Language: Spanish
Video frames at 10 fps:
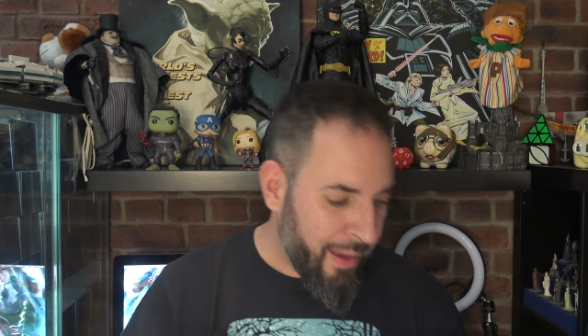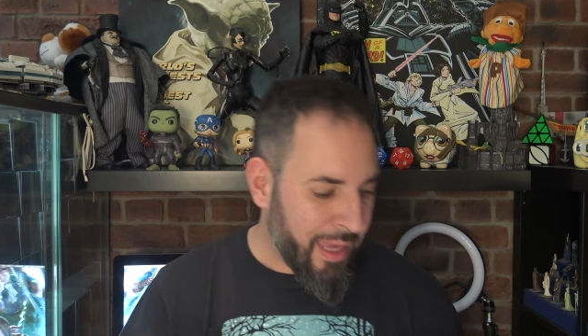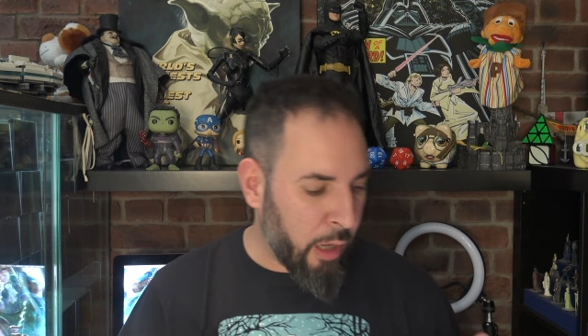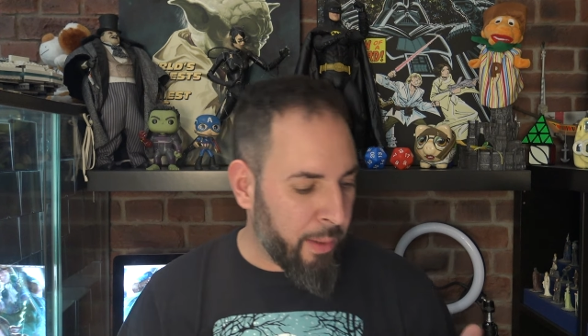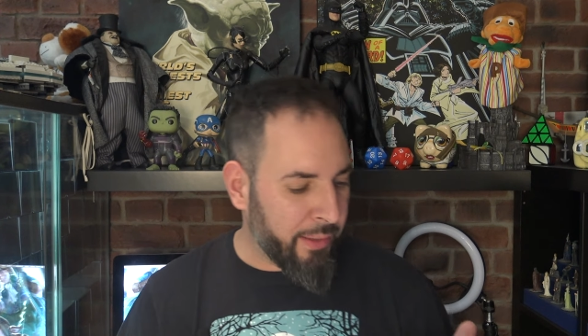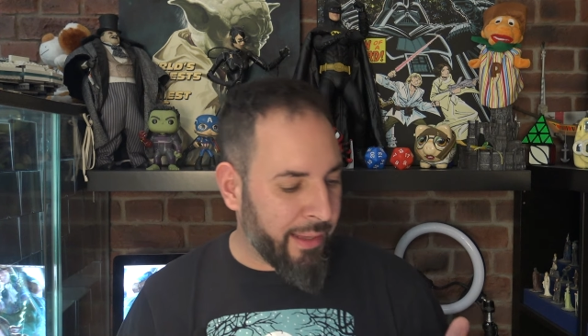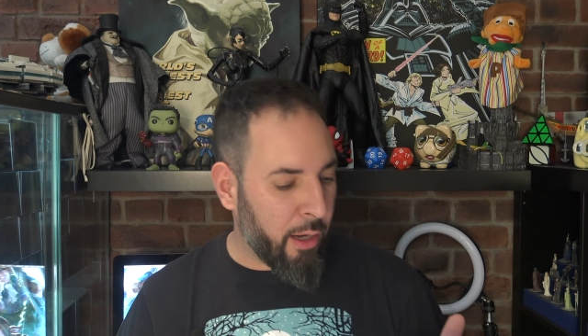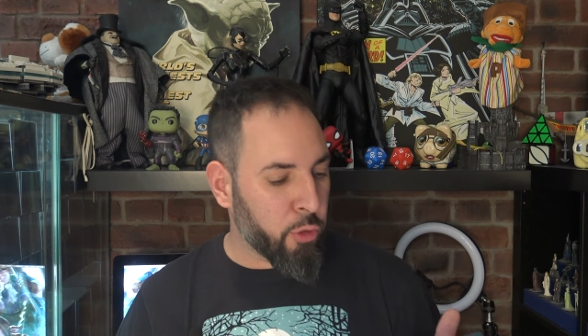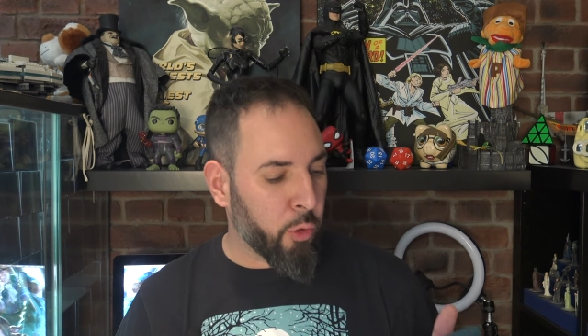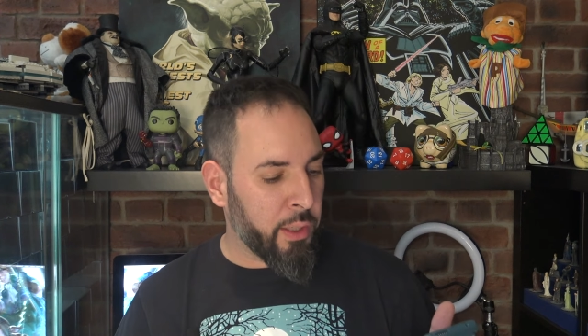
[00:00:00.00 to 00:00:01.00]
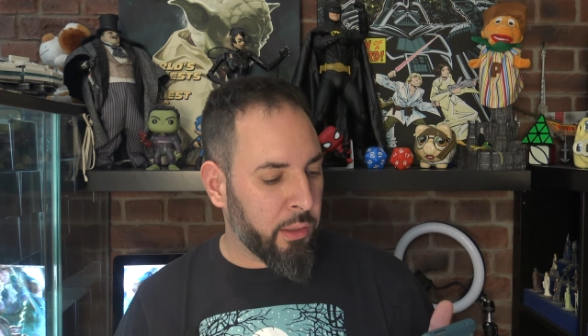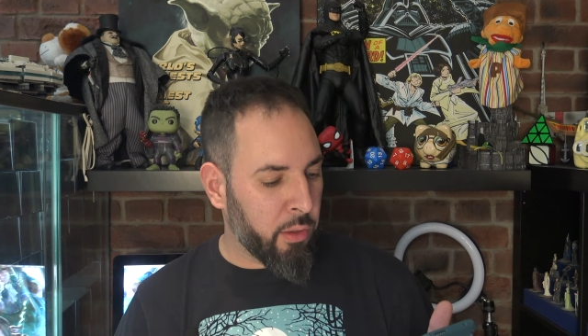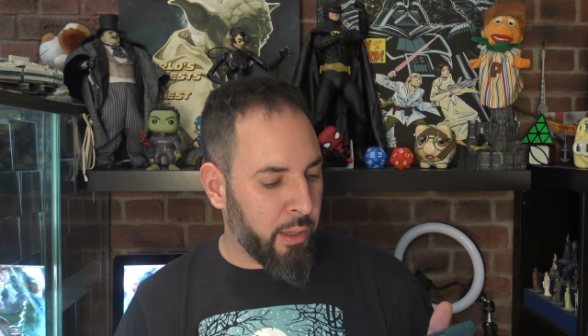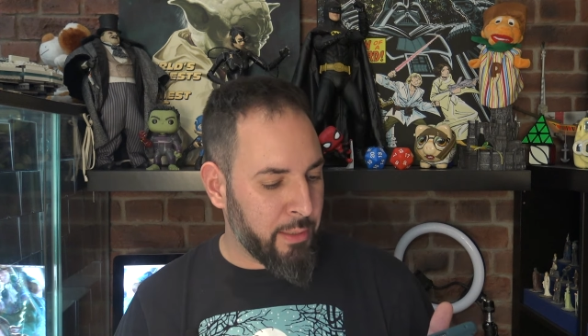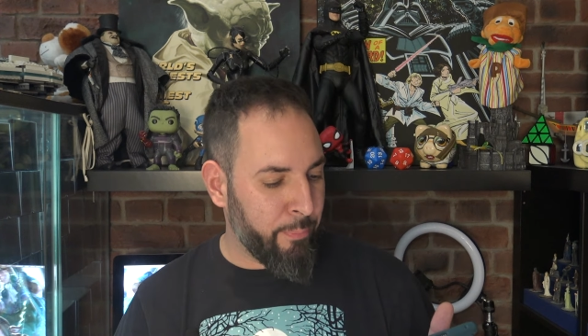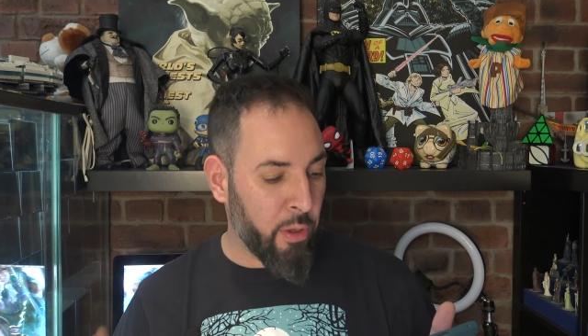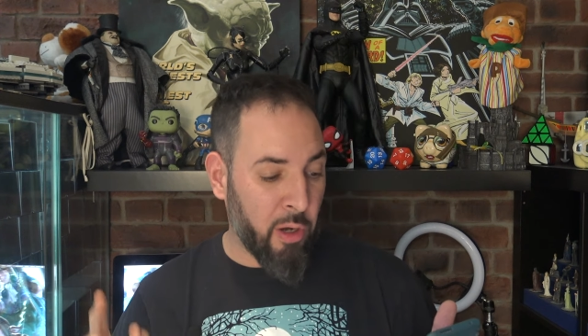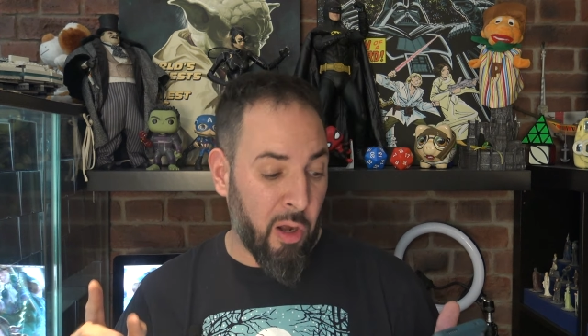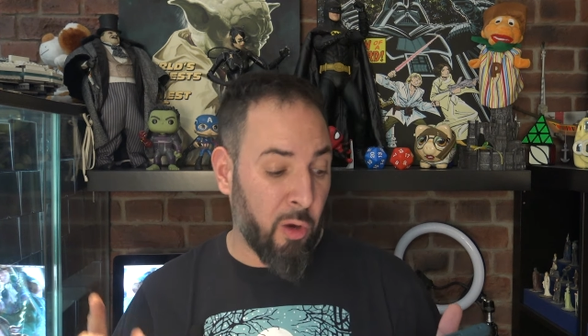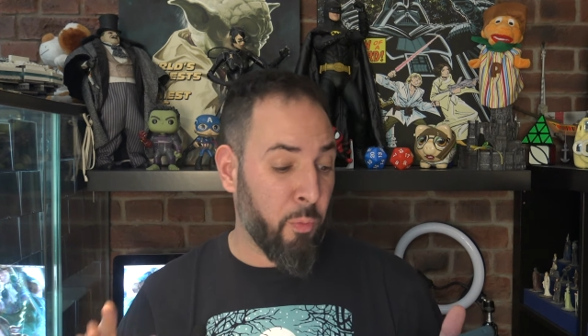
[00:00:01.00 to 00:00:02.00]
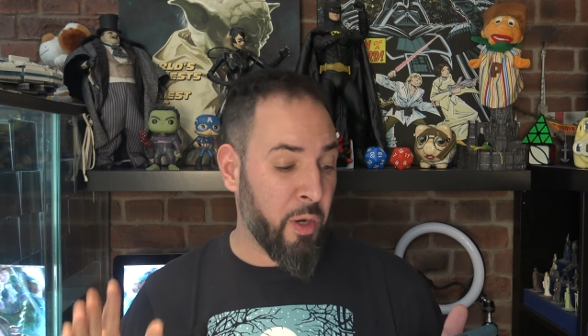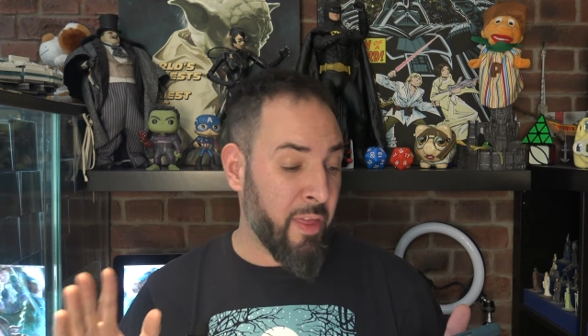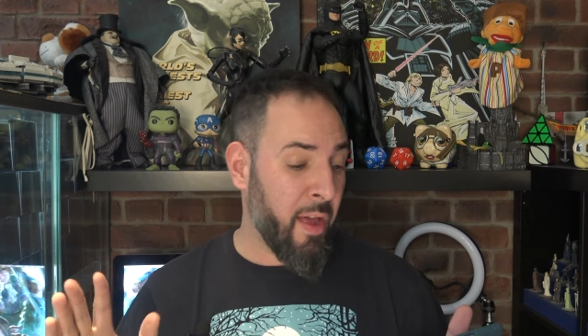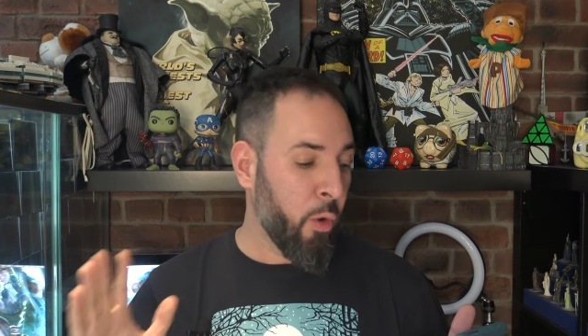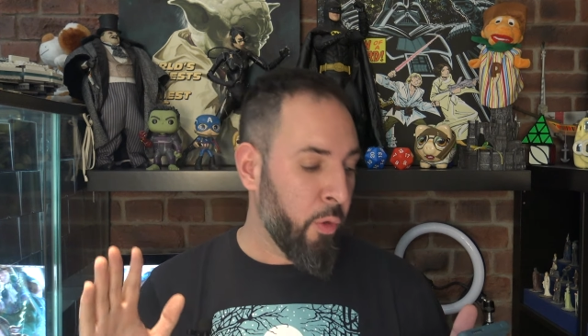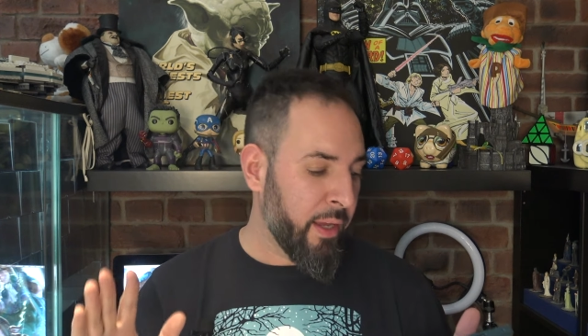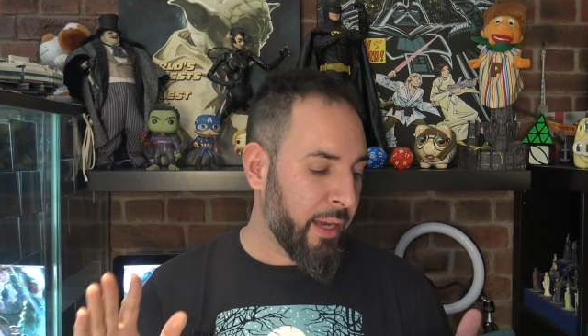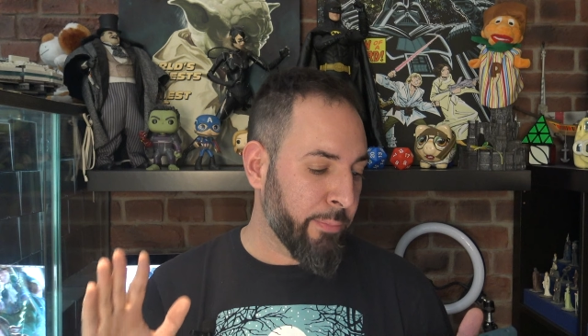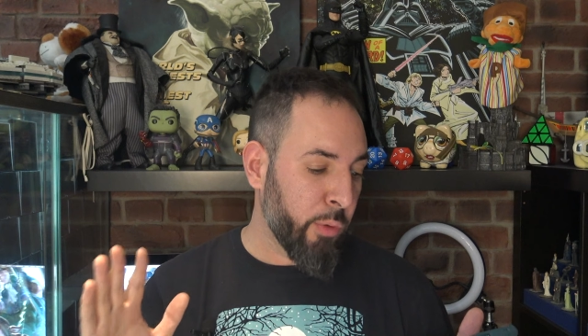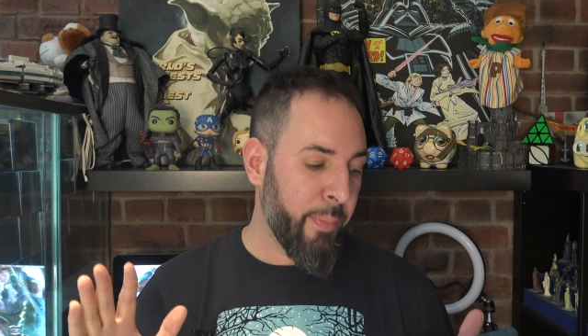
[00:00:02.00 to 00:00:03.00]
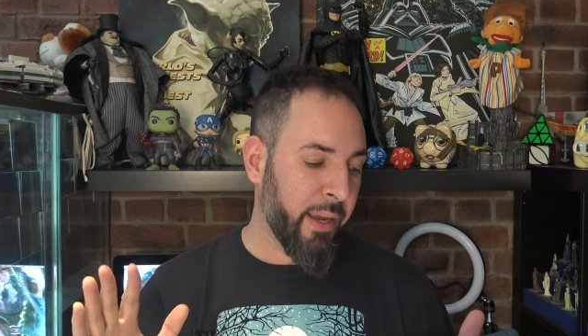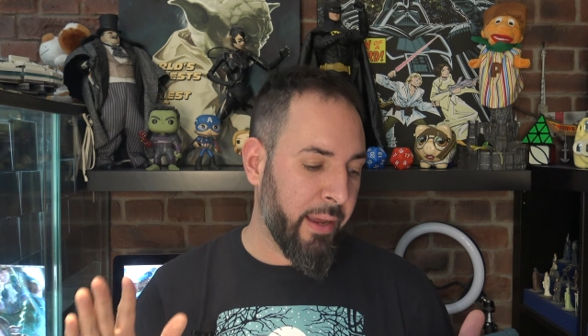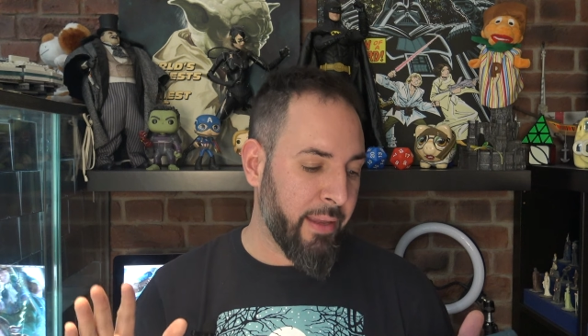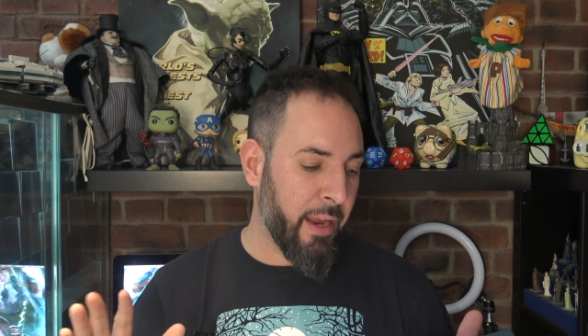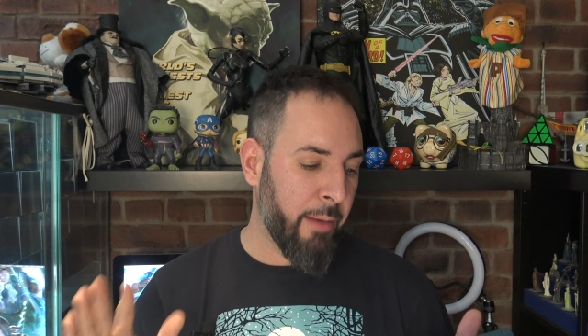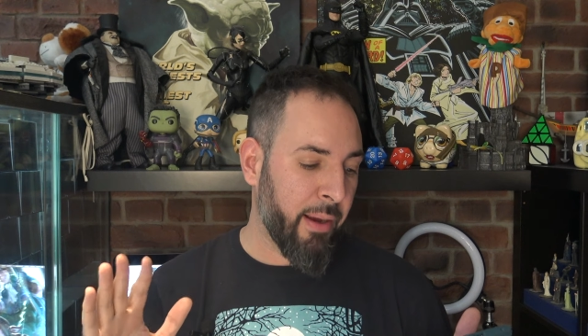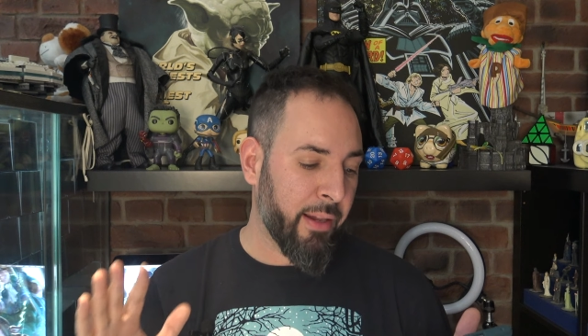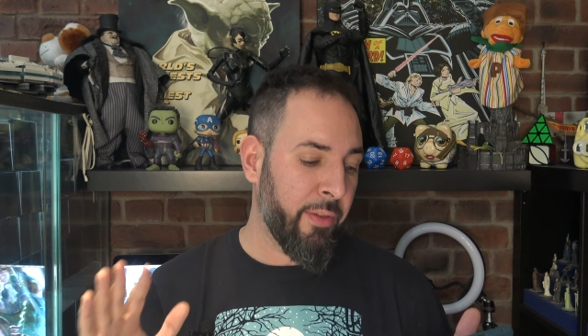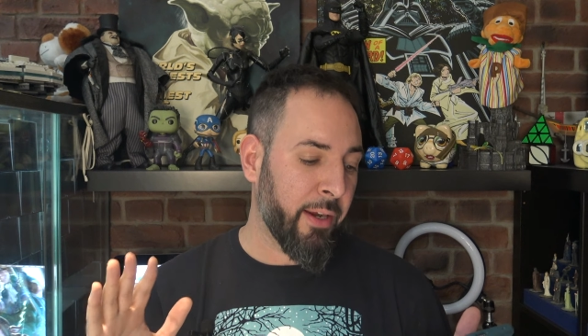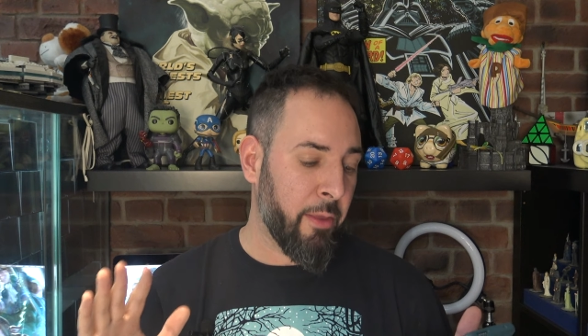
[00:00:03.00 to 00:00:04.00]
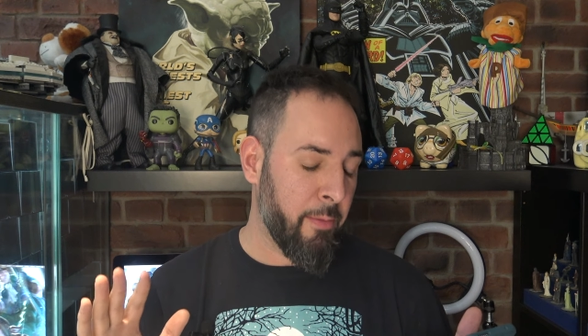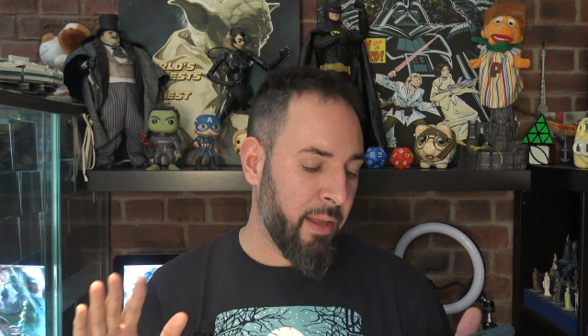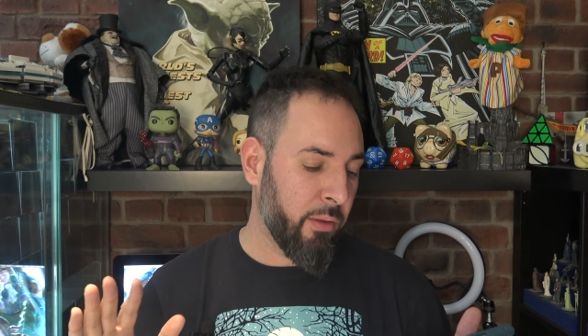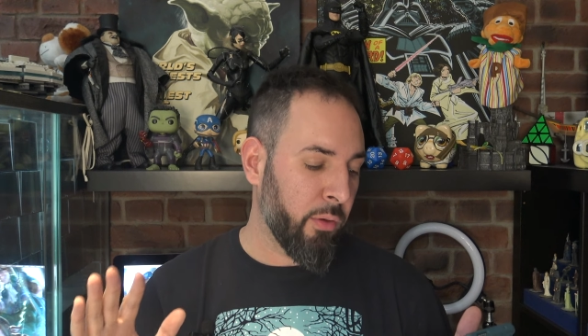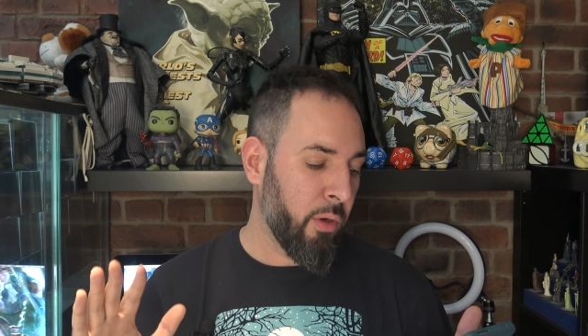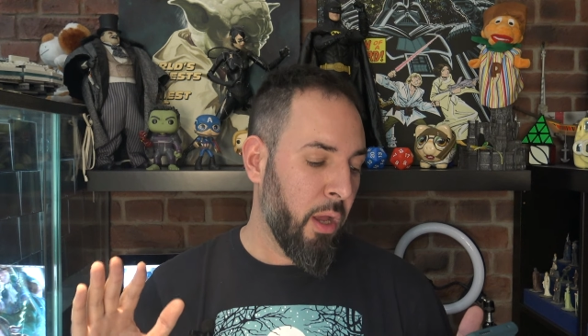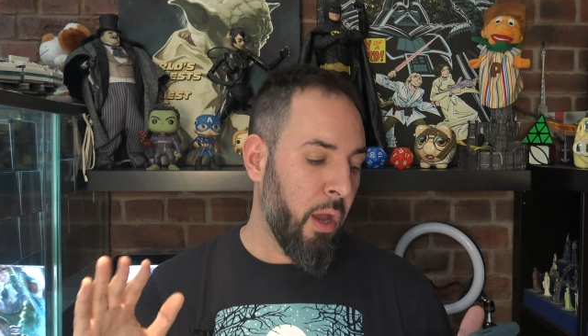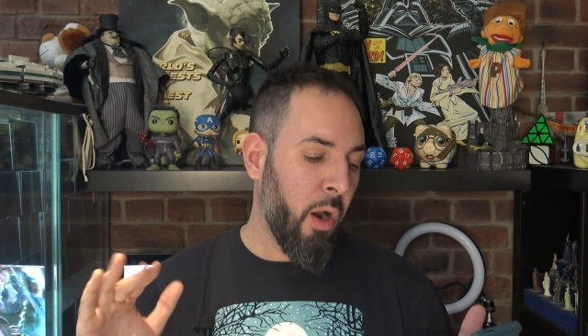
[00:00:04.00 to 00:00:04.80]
y aumentar los suscriptores? Porque la comunidad lúdica es muy pequeña y el margen de crecimiento